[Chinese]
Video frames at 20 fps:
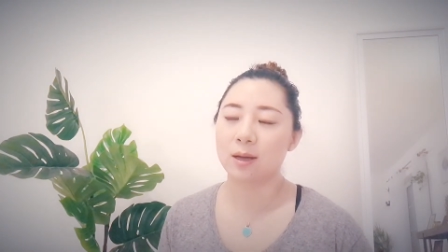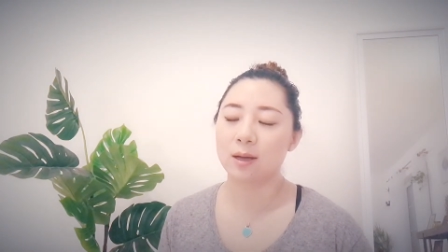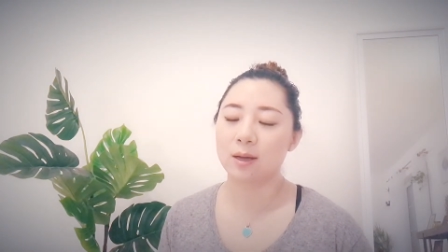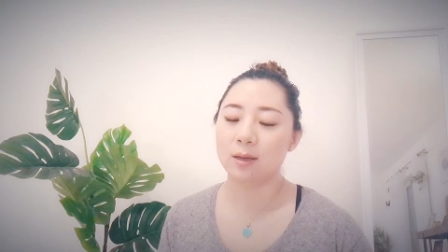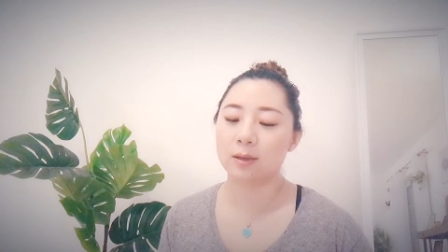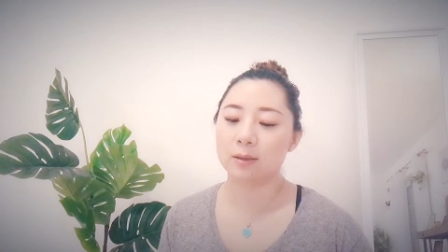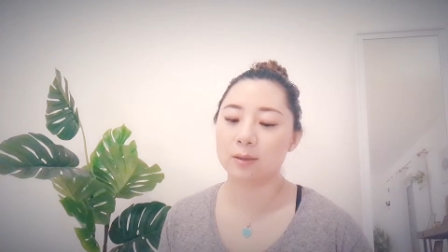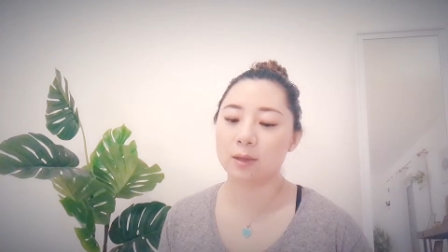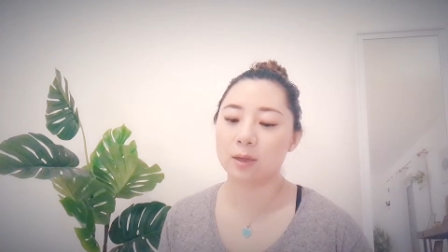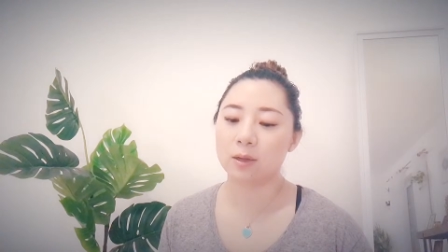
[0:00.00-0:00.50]

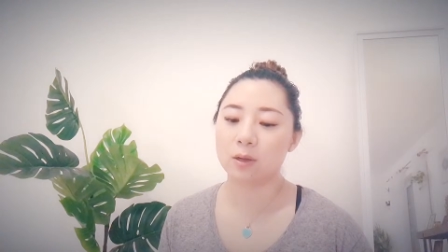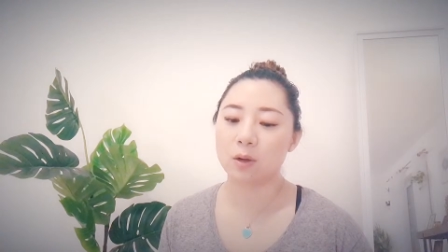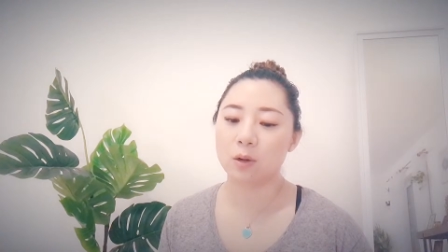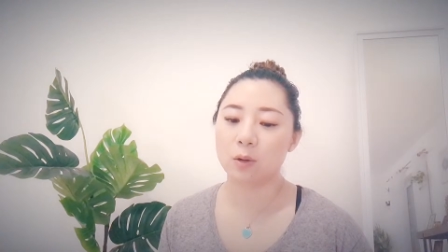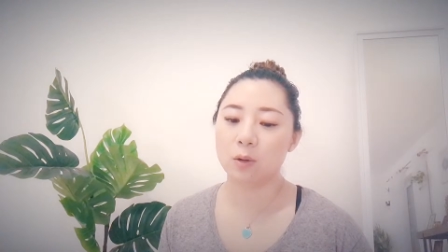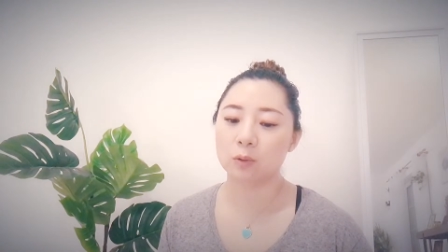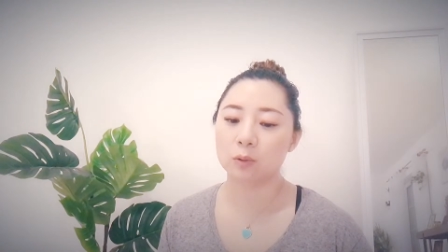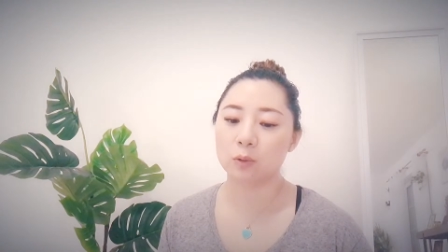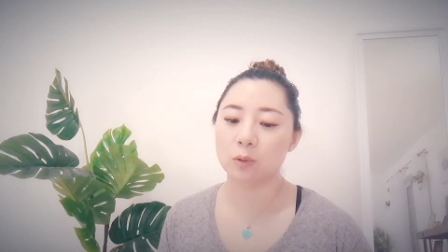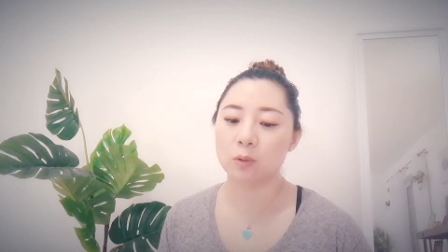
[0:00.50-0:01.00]
呃，能
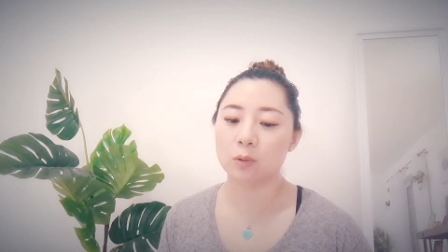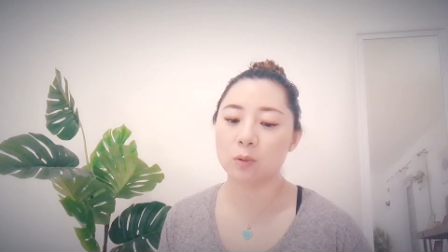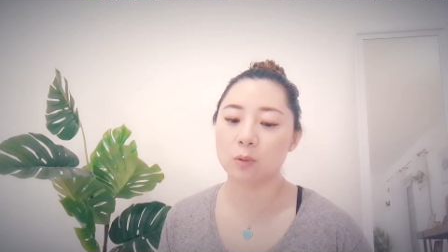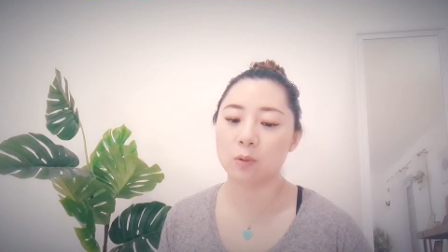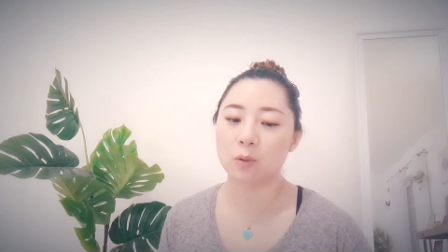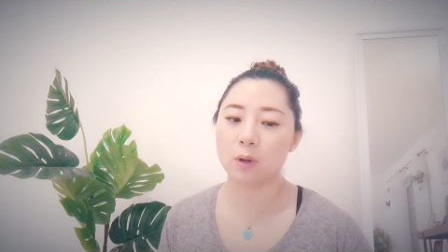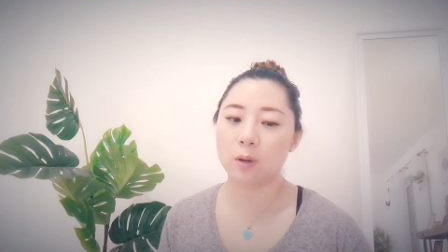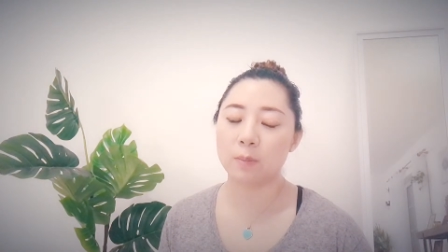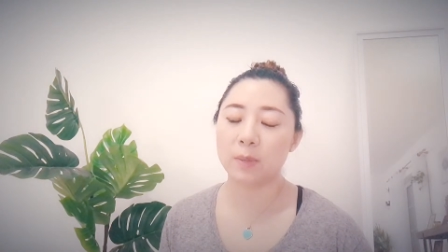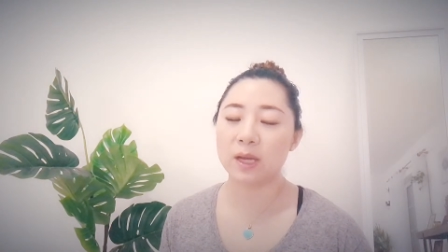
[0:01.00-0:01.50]
够通
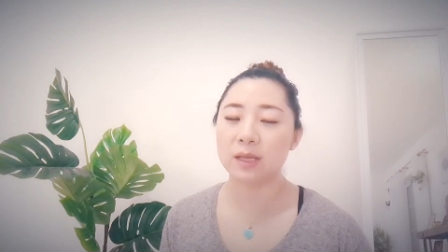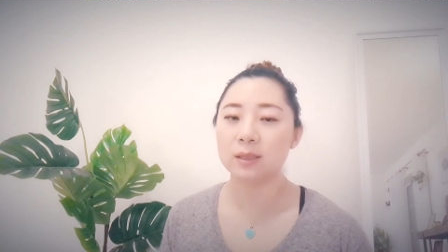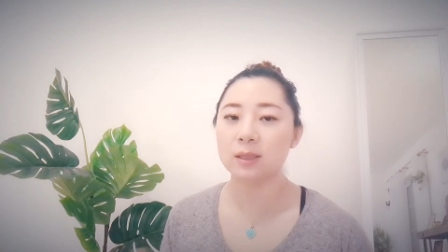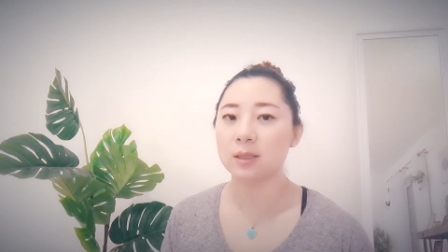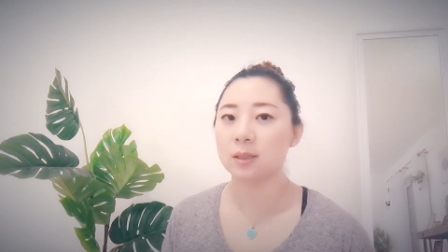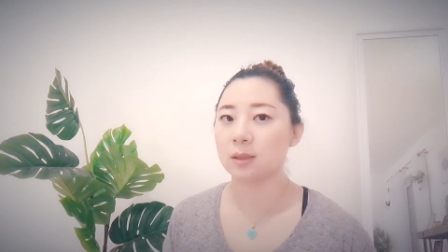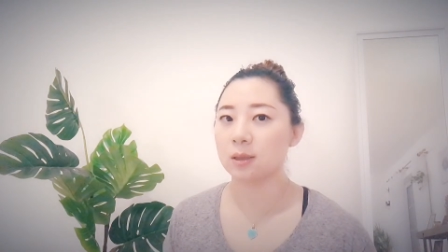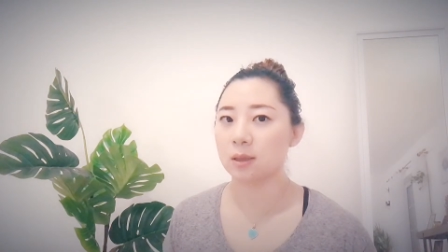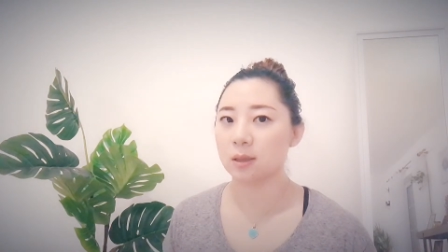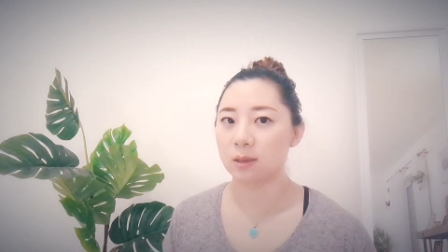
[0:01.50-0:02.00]
过媒
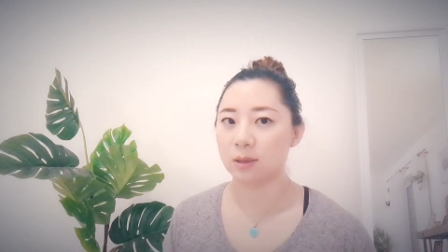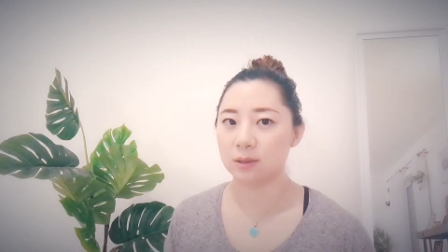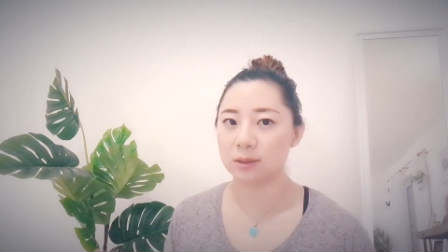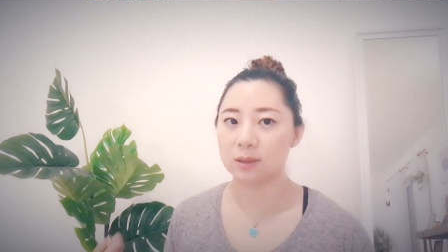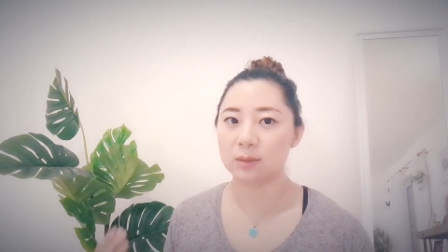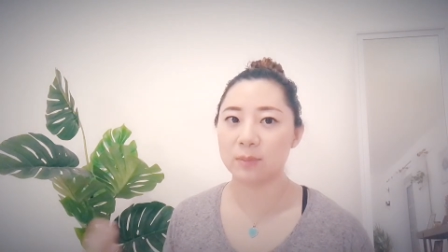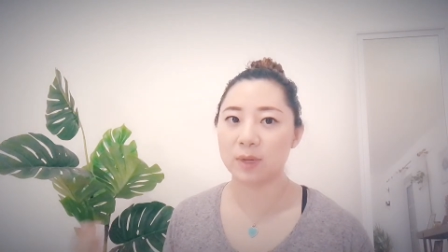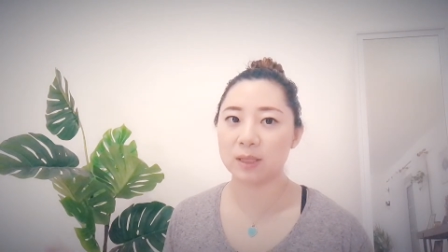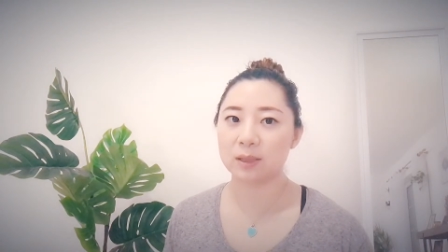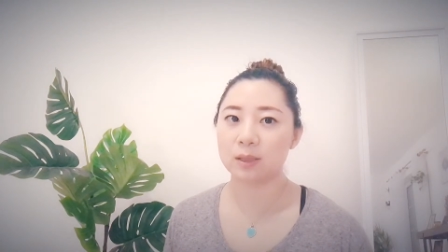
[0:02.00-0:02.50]
体的
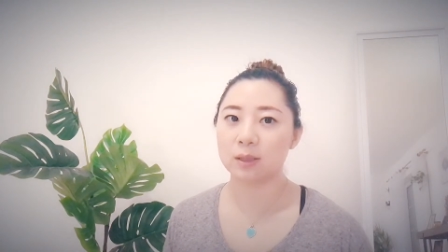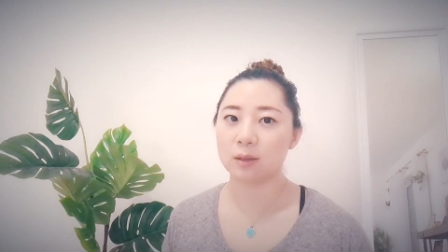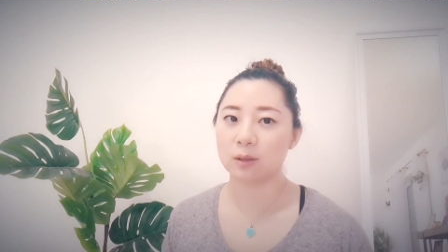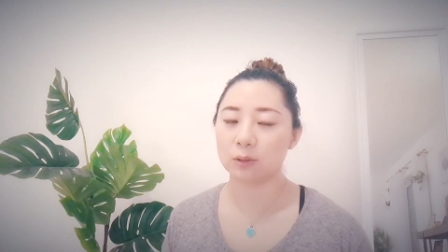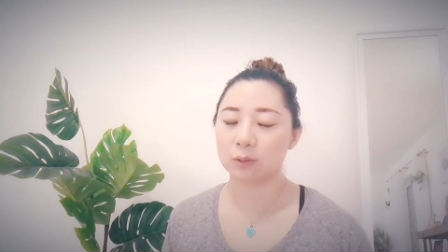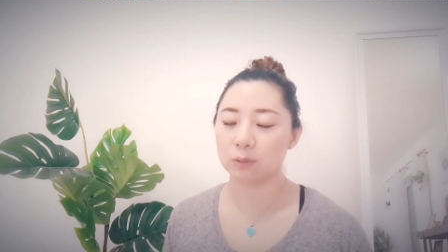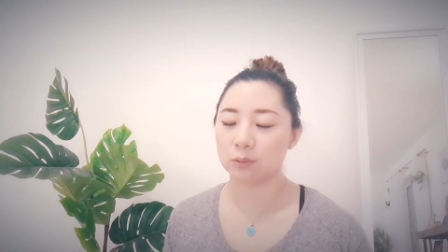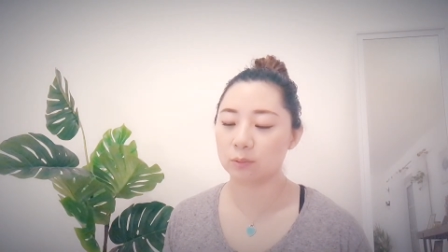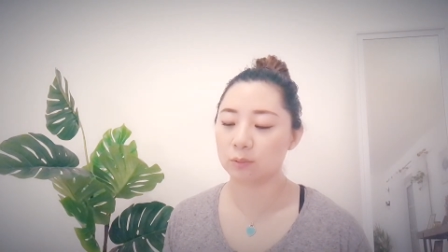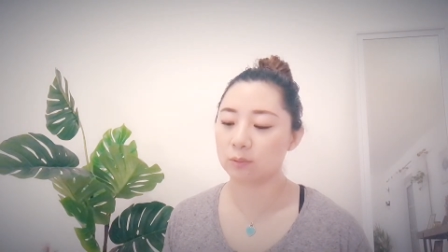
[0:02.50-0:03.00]
自媒体
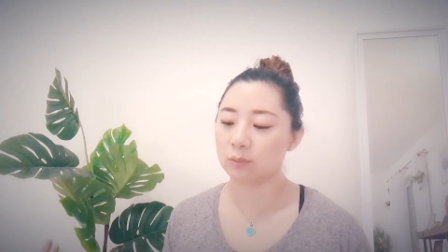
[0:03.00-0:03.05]
的